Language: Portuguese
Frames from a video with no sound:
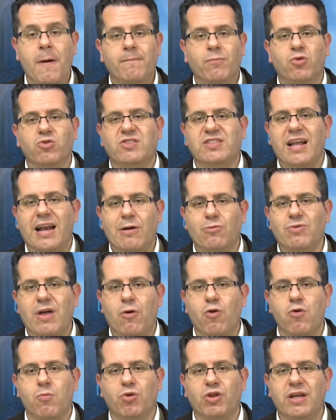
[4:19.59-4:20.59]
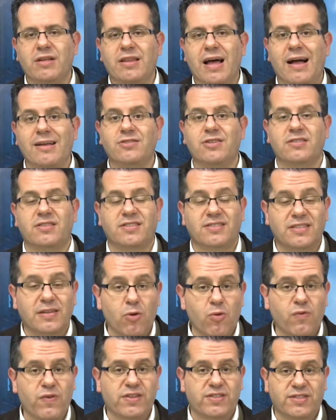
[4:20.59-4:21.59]
no Salão da Comunidade
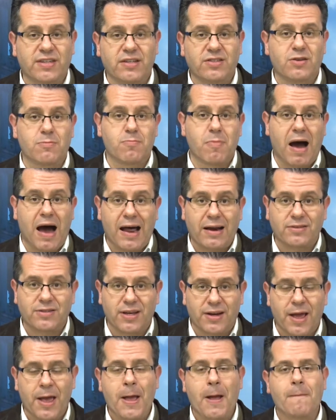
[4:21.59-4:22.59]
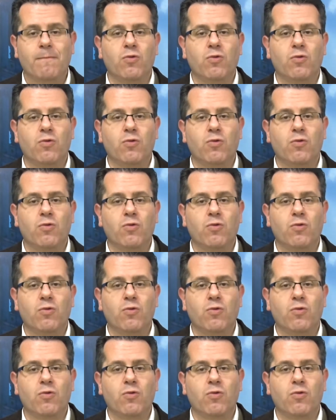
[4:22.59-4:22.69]
São Vicente Mártir,